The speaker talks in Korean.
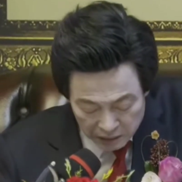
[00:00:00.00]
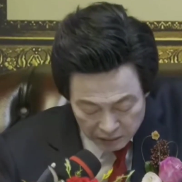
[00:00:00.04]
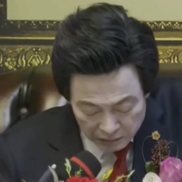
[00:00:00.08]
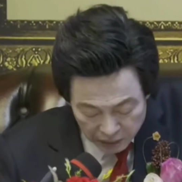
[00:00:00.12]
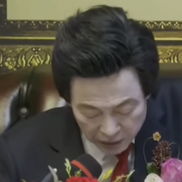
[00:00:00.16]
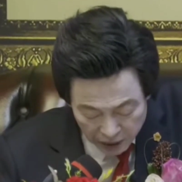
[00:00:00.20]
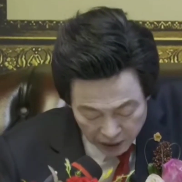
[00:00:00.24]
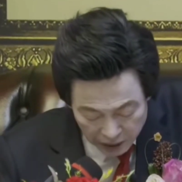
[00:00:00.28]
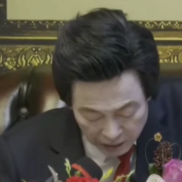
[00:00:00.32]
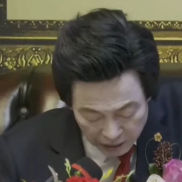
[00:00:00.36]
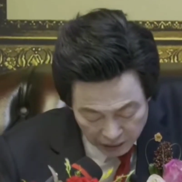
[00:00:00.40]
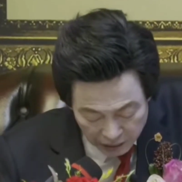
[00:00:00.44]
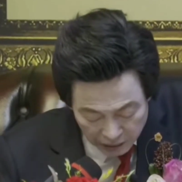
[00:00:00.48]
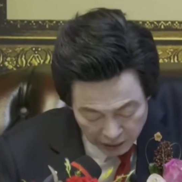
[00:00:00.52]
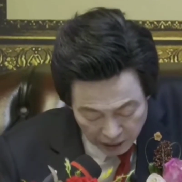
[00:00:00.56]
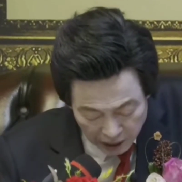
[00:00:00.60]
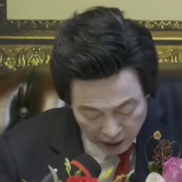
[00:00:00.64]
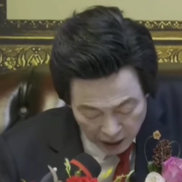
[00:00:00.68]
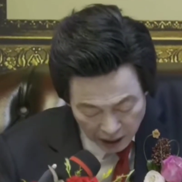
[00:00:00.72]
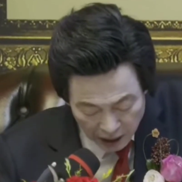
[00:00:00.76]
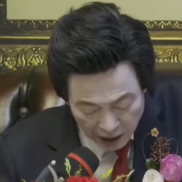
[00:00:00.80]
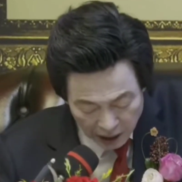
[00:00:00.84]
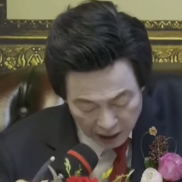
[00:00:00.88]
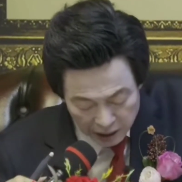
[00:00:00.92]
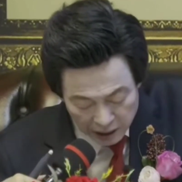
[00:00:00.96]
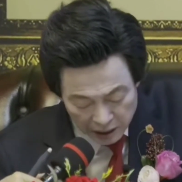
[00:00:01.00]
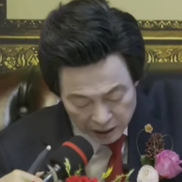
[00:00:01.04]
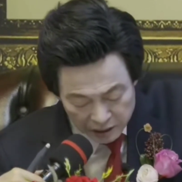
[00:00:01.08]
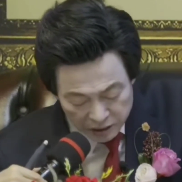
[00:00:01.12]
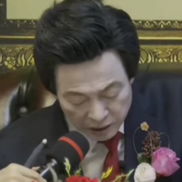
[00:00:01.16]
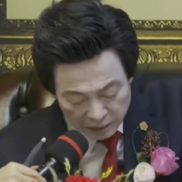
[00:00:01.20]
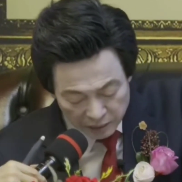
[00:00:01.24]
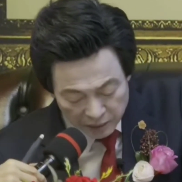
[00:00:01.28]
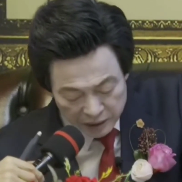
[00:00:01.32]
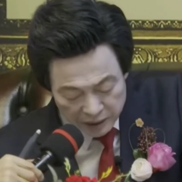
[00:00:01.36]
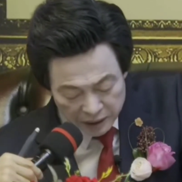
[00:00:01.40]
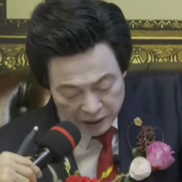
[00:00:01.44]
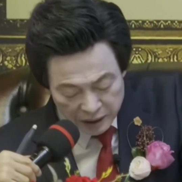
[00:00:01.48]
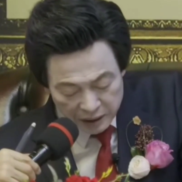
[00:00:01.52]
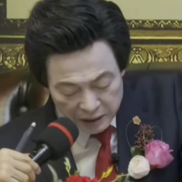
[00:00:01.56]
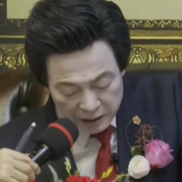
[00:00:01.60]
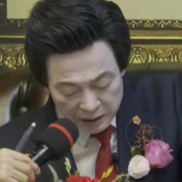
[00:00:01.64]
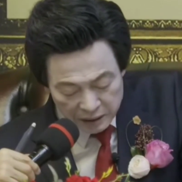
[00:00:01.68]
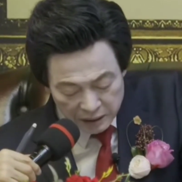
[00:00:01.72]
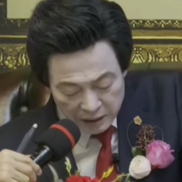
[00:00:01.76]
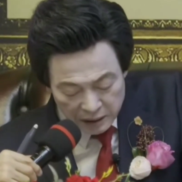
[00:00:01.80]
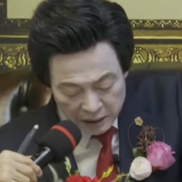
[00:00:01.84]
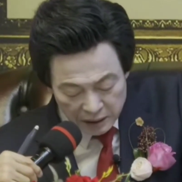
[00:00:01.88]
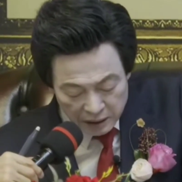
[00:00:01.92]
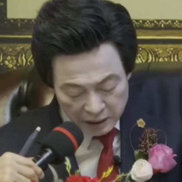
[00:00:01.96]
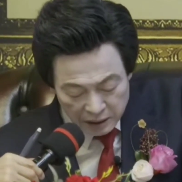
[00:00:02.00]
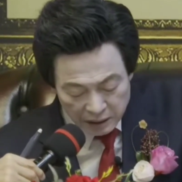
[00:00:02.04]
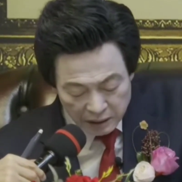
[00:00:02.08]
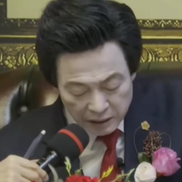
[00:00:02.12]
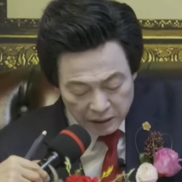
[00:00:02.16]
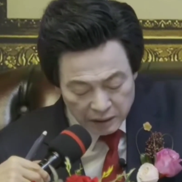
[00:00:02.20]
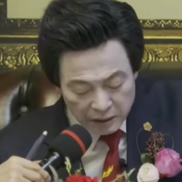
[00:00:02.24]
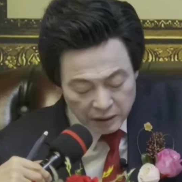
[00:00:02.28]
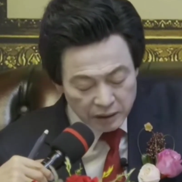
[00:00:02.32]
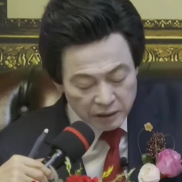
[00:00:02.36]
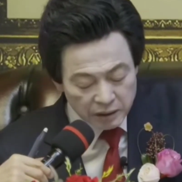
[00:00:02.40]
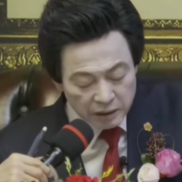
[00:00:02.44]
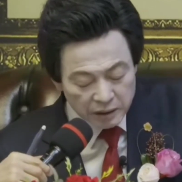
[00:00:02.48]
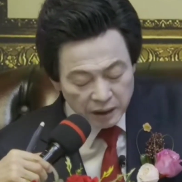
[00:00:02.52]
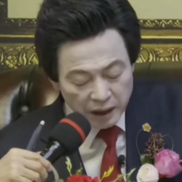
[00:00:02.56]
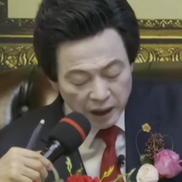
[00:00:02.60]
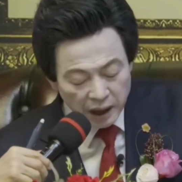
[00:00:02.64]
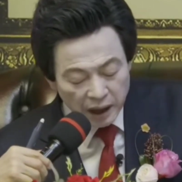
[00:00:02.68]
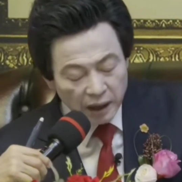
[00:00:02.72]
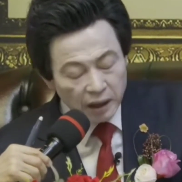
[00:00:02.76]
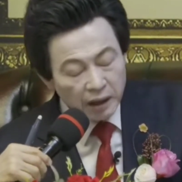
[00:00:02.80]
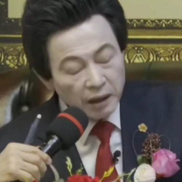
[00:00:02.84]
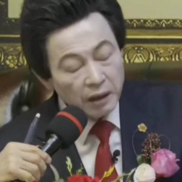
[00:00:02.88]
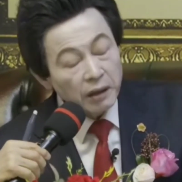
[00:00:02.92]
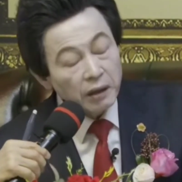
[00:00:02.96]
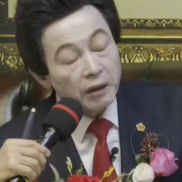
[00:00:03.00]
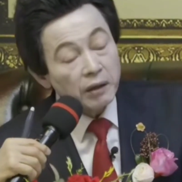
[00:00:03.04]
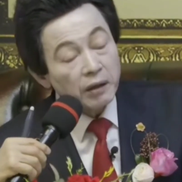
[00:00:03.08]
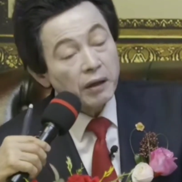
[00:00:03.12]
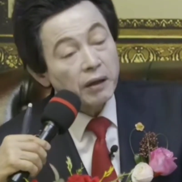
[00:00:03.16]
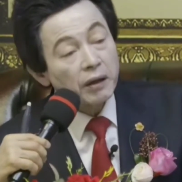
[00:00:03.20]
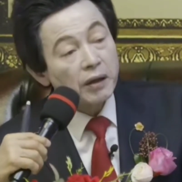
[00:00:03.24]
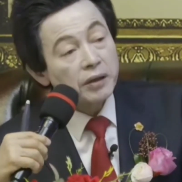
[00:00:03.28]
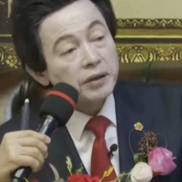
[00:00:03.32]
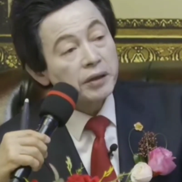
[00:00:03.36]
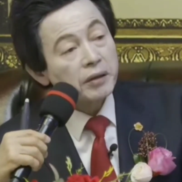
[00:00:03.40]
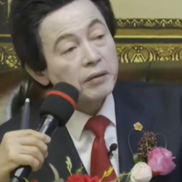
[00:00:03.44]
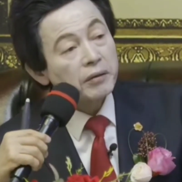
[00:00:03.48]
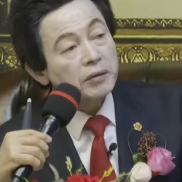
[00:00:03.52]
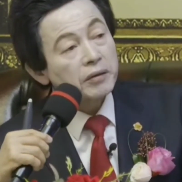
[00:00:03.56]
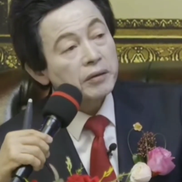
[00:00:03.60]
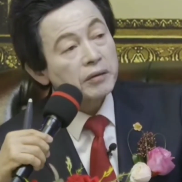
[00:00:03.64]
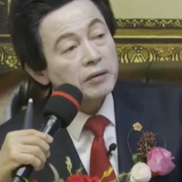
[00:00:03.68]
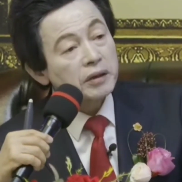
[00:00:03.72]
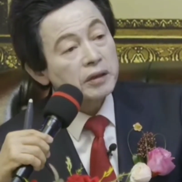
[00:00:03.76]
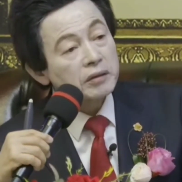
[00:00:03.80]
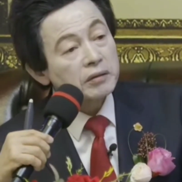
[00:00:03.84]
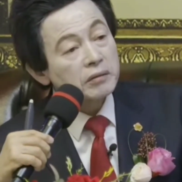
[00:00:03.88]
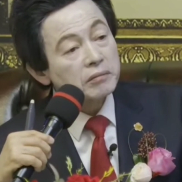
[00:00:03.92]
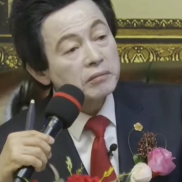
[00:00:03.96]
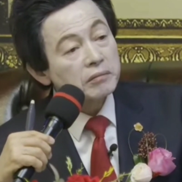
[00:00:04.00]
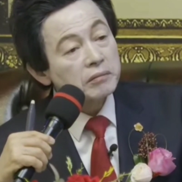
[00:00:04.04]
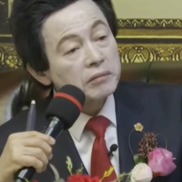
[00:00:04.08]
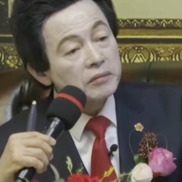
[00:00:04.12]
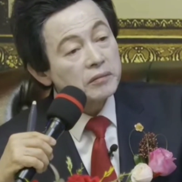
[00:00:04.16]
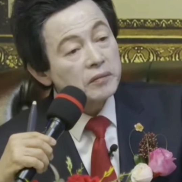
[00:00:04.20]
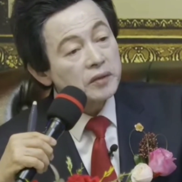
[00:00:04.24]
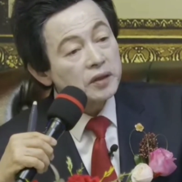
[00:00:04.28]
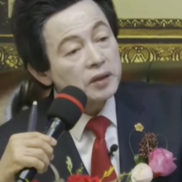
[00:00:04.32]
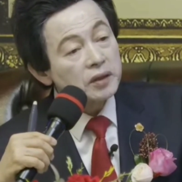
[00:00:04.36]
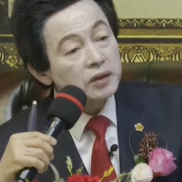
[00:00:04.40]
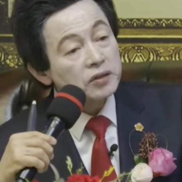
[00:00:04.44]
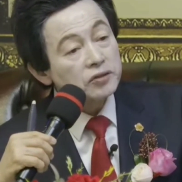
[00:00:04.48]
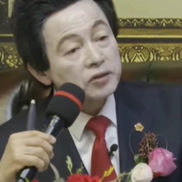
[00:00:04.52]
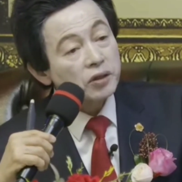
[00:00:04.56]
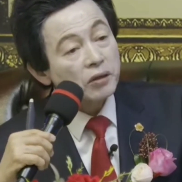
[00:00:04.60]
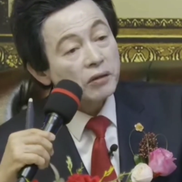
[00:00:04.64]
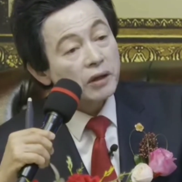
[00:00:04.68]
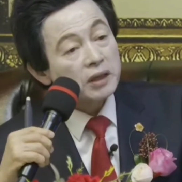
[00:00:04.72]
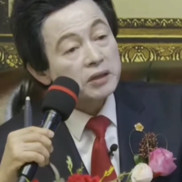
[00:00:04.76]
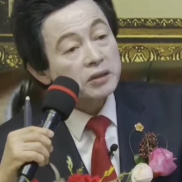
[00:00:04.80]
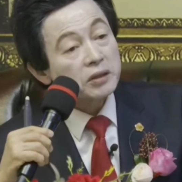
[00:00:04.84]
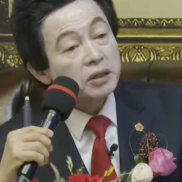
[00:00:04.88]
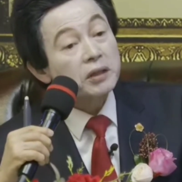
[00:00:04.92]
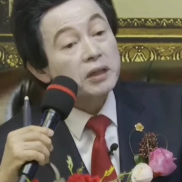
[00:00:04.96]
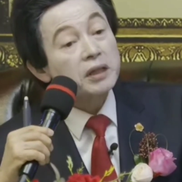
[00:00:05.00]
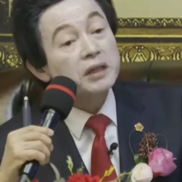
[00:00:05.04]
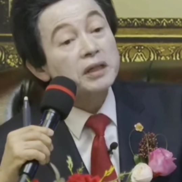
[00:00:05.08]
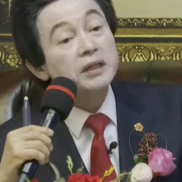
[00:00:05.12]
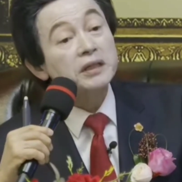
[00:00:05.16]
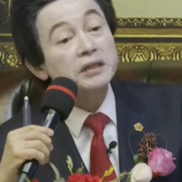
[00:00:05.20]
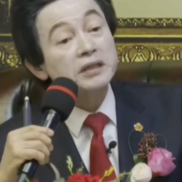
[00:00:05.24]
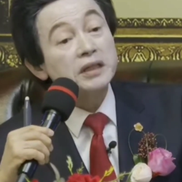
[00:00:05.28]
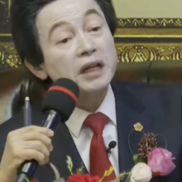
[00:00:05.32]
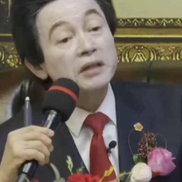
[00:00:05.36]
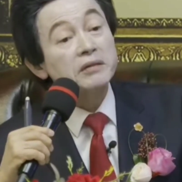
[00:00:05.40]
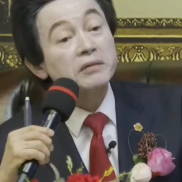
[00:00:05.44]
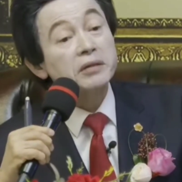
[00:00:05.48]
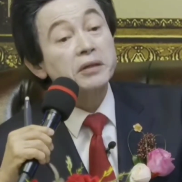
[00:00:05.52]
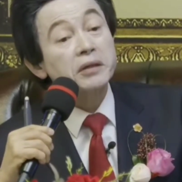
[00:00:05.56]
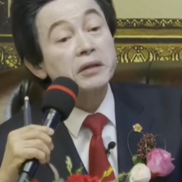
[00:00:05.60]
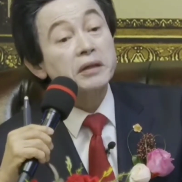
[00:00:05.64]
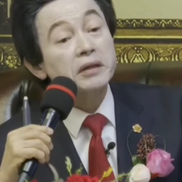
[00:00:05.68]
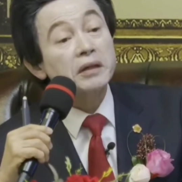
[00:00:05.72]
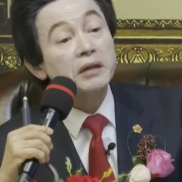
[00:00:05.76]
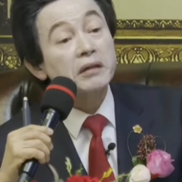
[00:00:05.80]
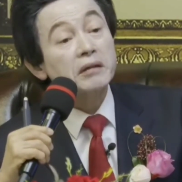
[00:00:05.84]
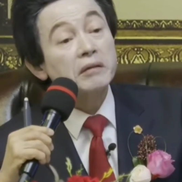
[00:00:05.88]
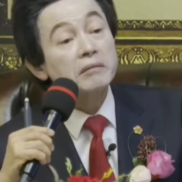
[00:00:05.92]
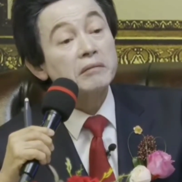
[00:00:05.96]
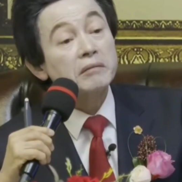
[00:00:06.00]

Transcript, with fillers: 피코가 1조분지 1. 어, 그게 영어로는 1조가 트리언이야트리언빌